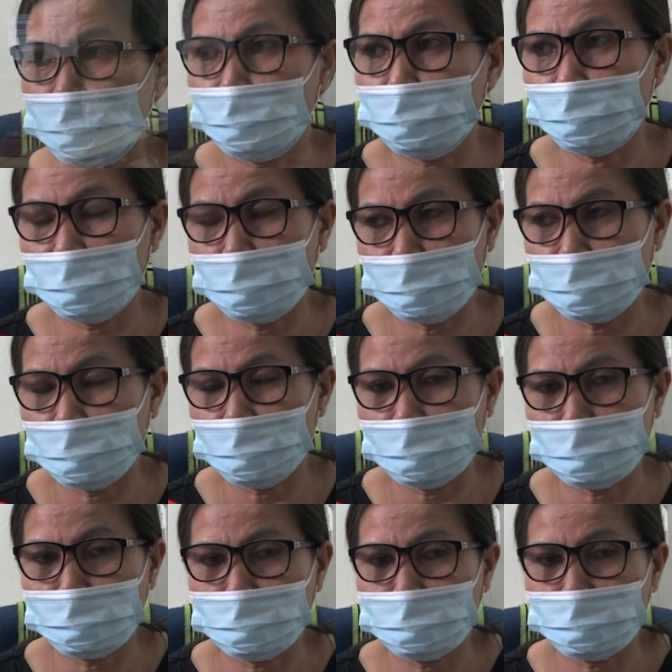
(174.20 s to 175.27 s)
durante ni
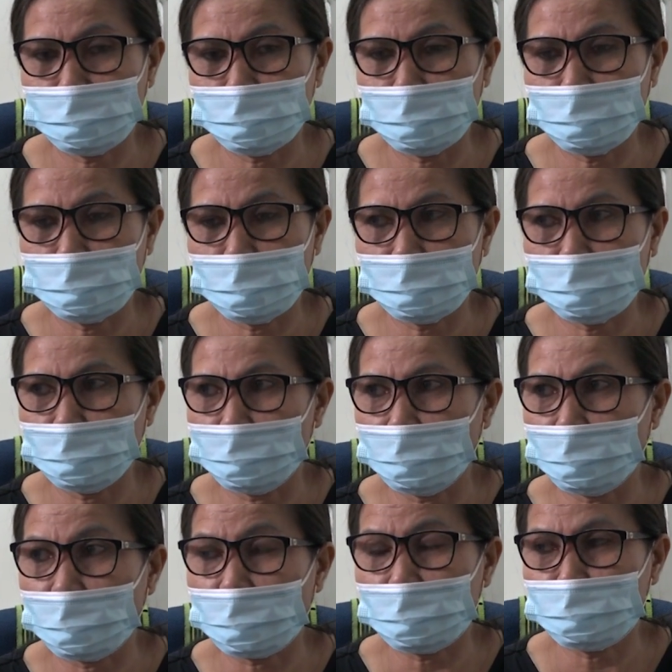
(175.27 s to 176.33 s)
dan
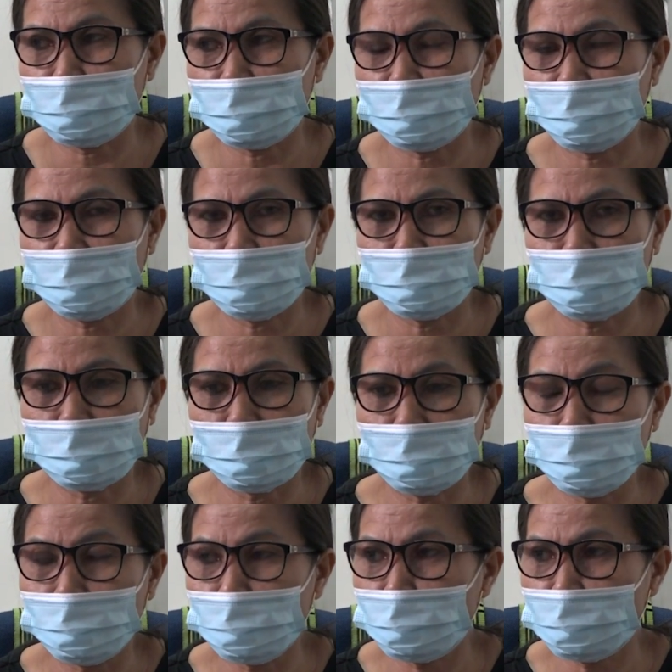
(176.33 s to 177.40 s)
mate lakan mate lakan
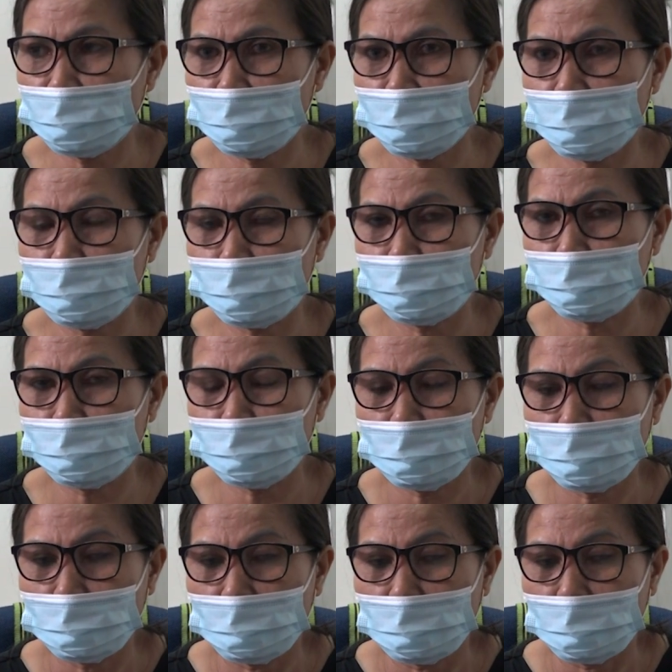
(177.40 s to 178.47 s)
lidi dio mak ih lorong
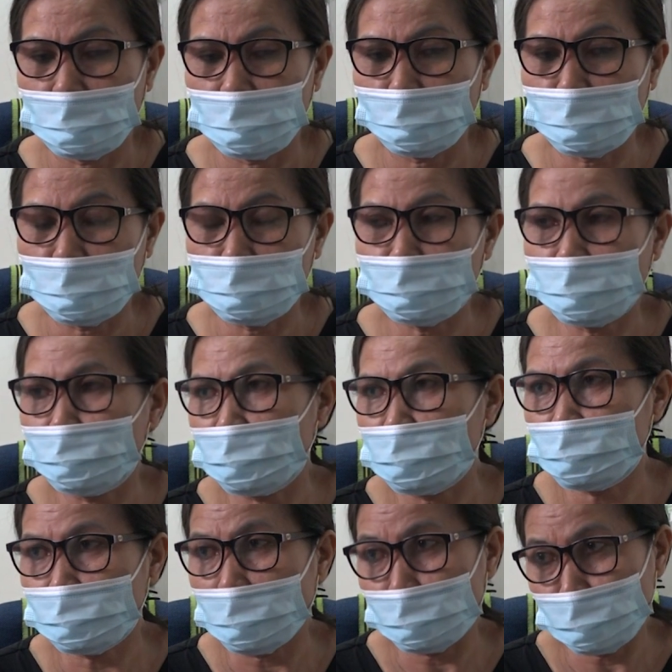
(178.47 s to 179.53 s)
eh, kuando
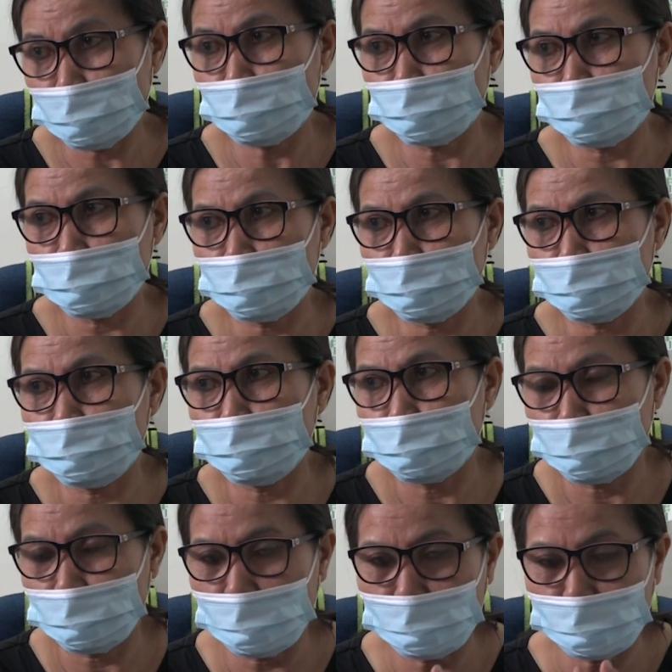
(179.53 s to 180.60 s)
tama ih sabdo ho domingo
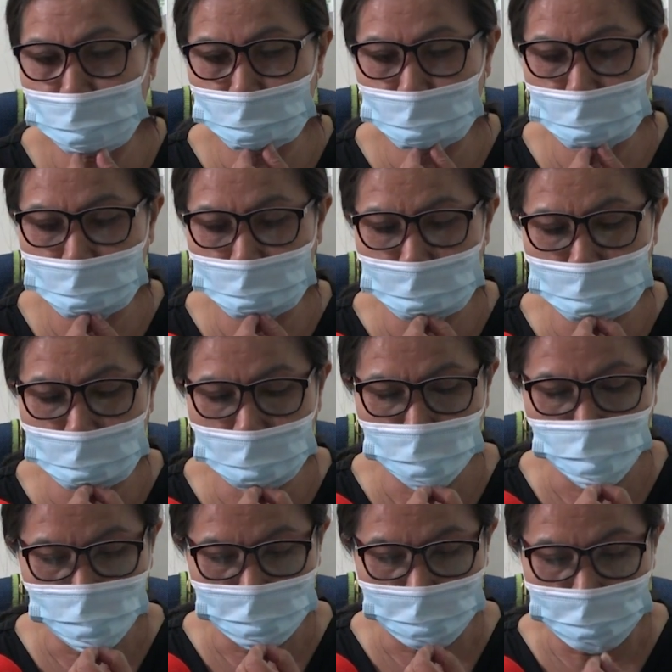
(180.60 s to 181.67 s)
ih lorong priado ni mak
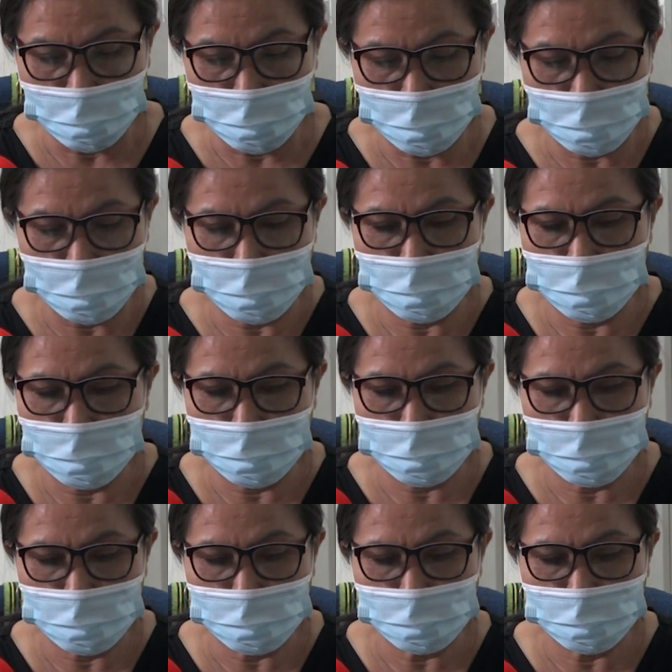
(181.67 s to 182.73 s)
eh,
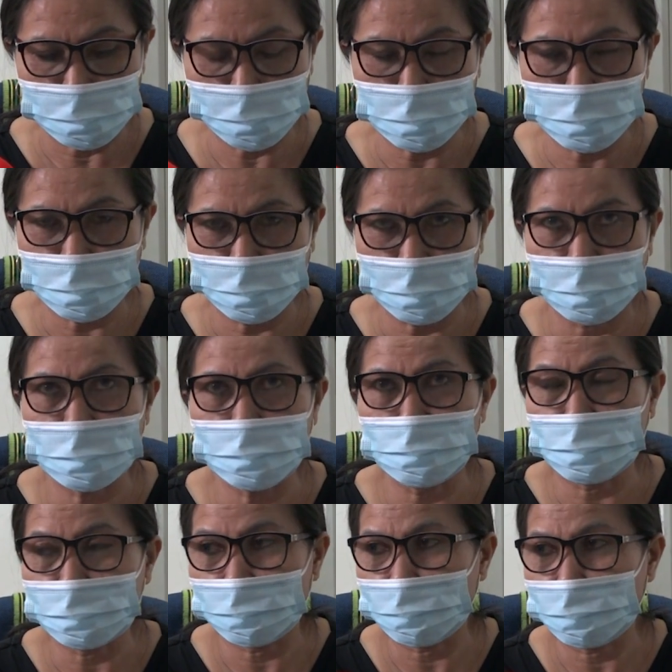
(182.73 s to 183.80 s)
sempre ahi
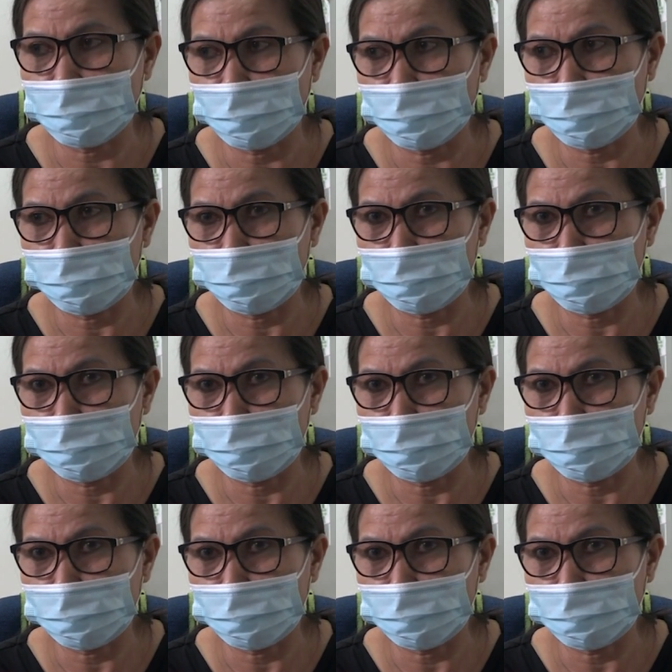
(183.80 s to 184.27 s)
mate ya